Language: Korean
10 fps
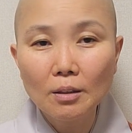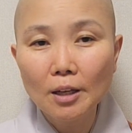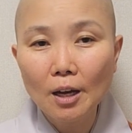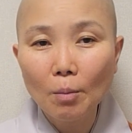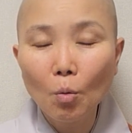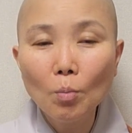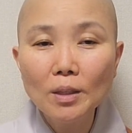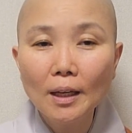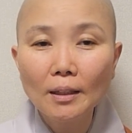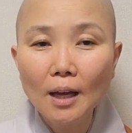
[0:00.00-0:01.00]
그게 몸이
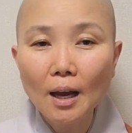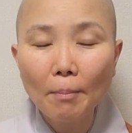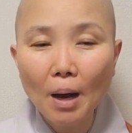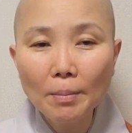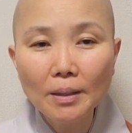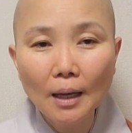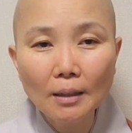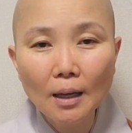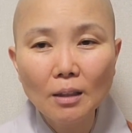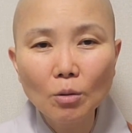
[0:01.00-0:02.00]
나다, 마음이
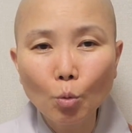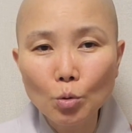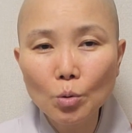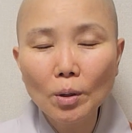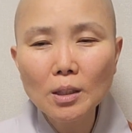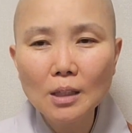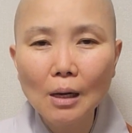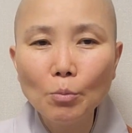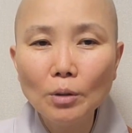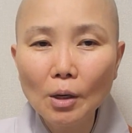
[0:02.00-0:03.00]
나다 이 고정관
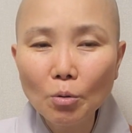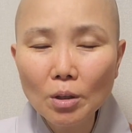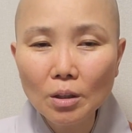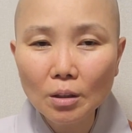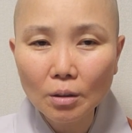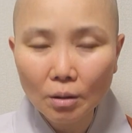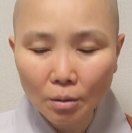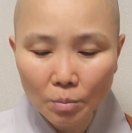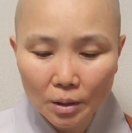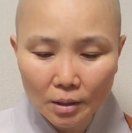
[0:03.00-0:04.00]
잘못 알고 있는
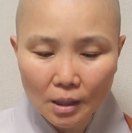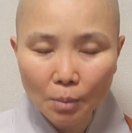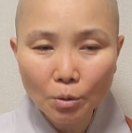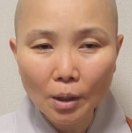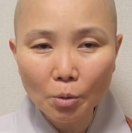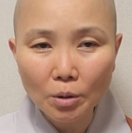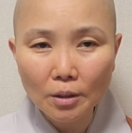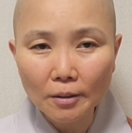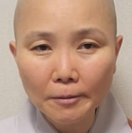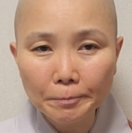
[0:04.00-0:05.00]
겁니다. 잘못 알고
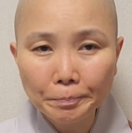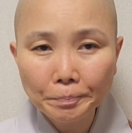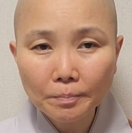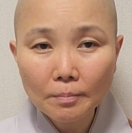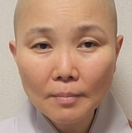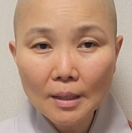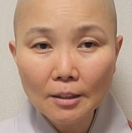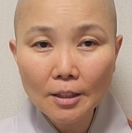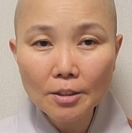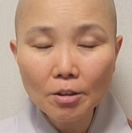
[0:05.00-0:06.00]
있는 것.
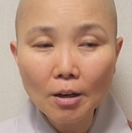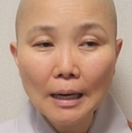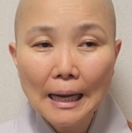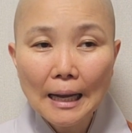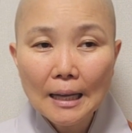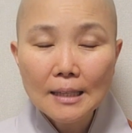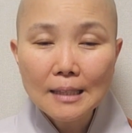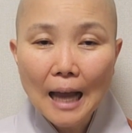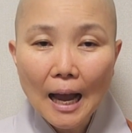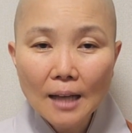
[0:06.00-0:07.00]
그래서
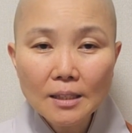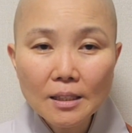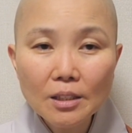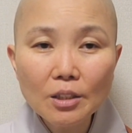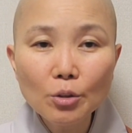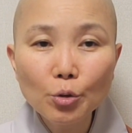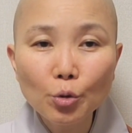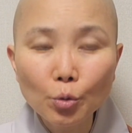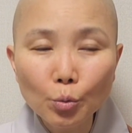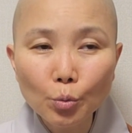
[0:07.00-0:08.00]
사실을
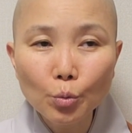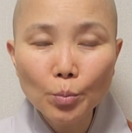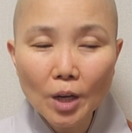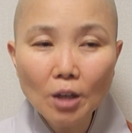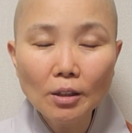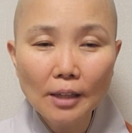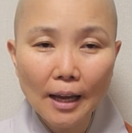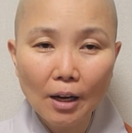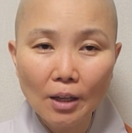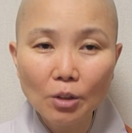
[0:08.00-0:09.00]
규명을
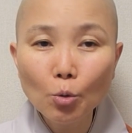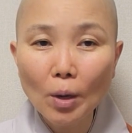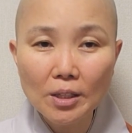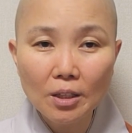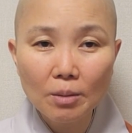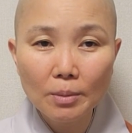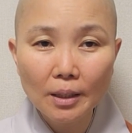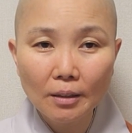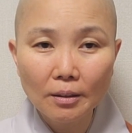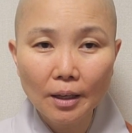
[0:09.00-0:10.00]
해가는
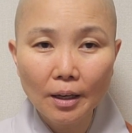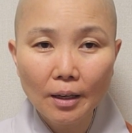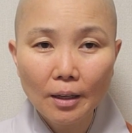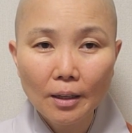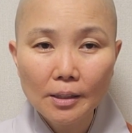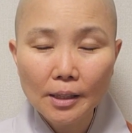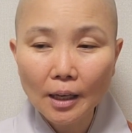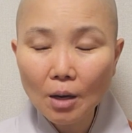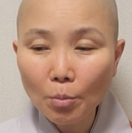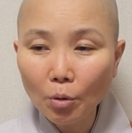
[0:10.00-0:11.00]
과정입니다. 그게
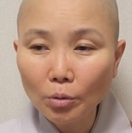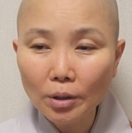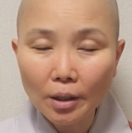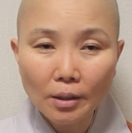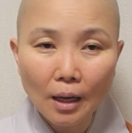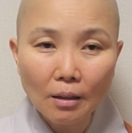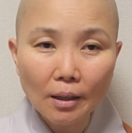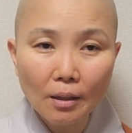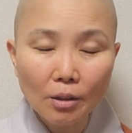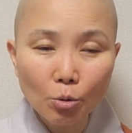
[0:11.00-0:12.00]
제가 뭐 어떻게
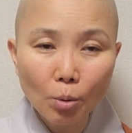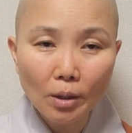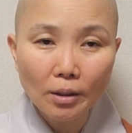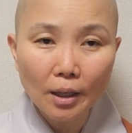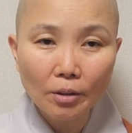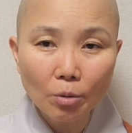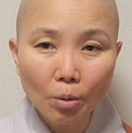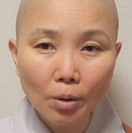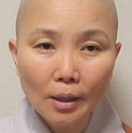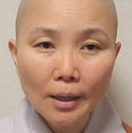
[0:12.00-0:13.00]
다르게 인도하는 게
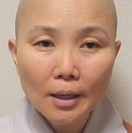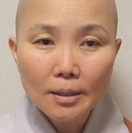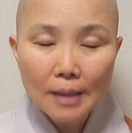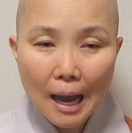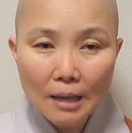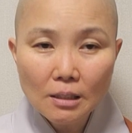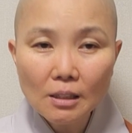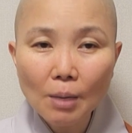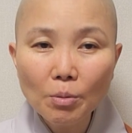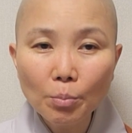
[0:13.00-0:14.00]
아니고
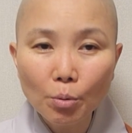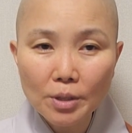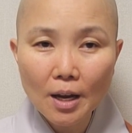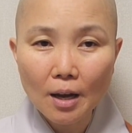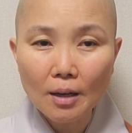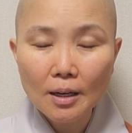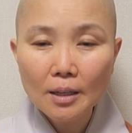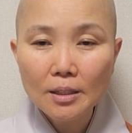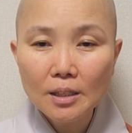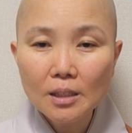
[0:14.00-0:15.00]
사실을 한번 보자.
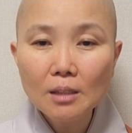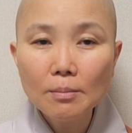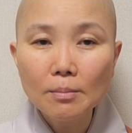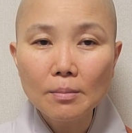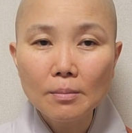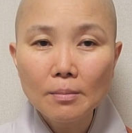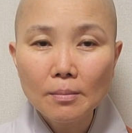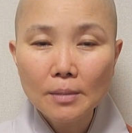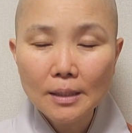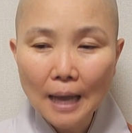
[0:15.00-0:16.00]
지금
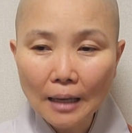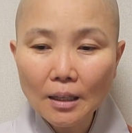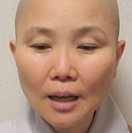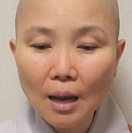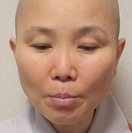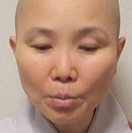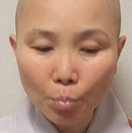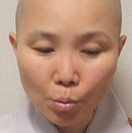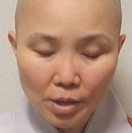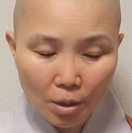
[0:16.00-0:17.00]
자기가 한번
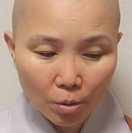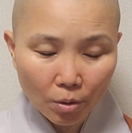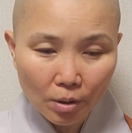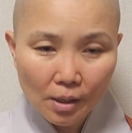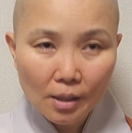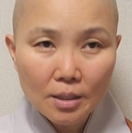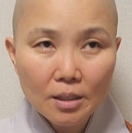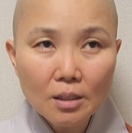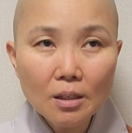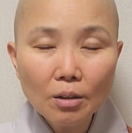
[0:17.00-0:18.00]
보세요.
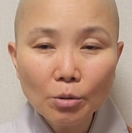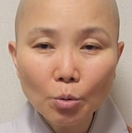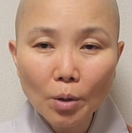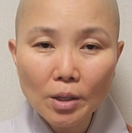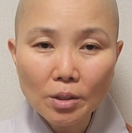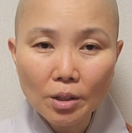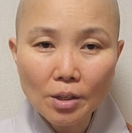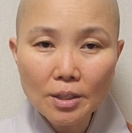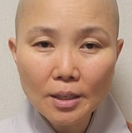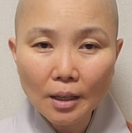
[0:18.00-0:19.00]
증거를 통해서
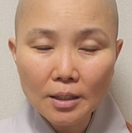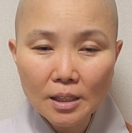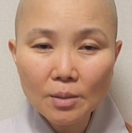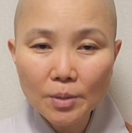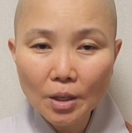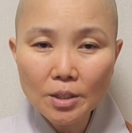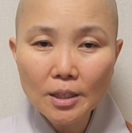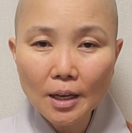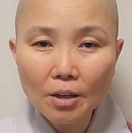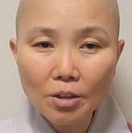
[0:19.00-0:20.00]
현상, 지금
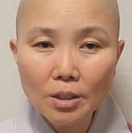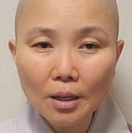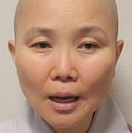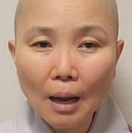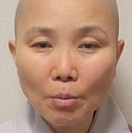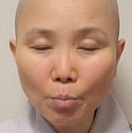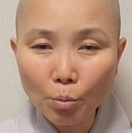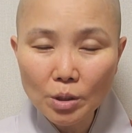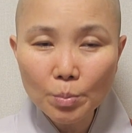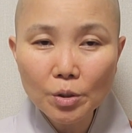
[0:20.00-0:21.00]
현재의 현, 한번
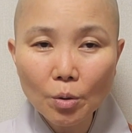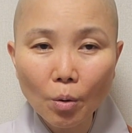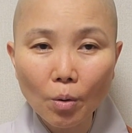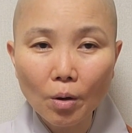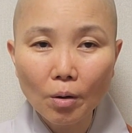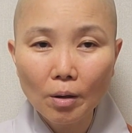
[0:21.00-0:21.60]
보십시오.